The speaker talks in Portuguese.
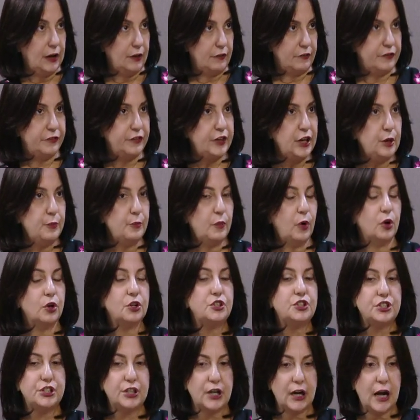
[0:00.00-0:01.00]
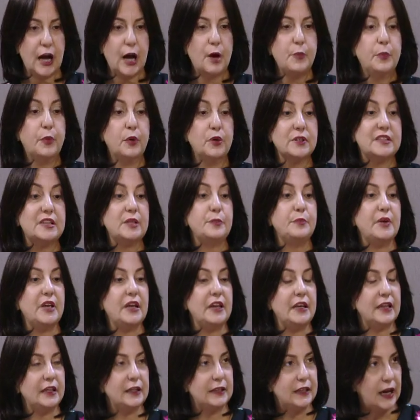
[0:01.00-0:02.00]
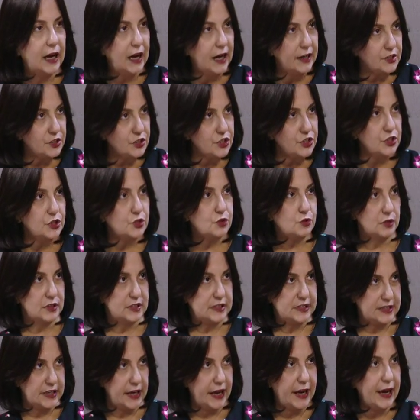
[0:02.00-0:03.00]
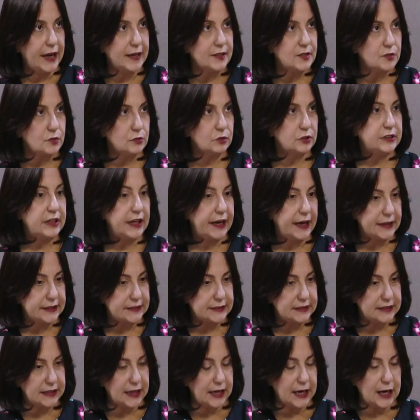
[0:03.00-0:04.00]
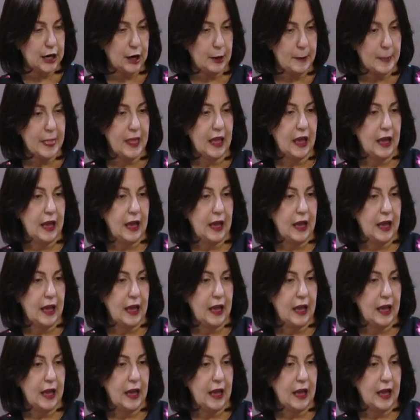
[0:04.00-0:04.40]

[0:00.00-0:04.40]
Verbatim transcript: vem mostrar possibilidades de sucesso dessa,